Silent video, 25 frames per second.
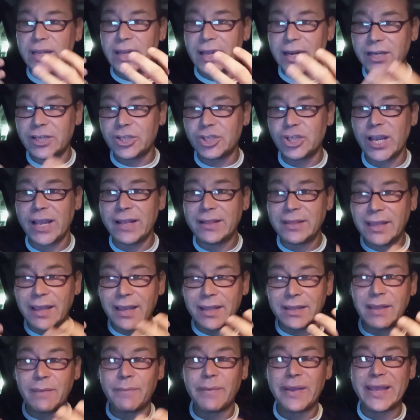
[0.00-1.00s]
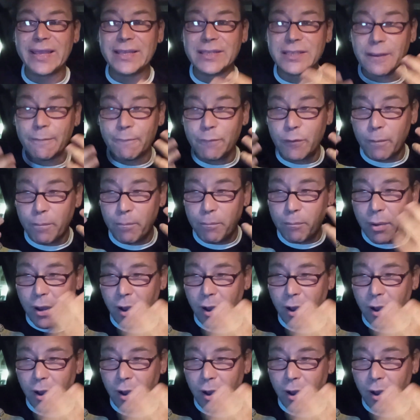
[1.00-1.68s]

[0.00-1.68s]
energetica dei paesi più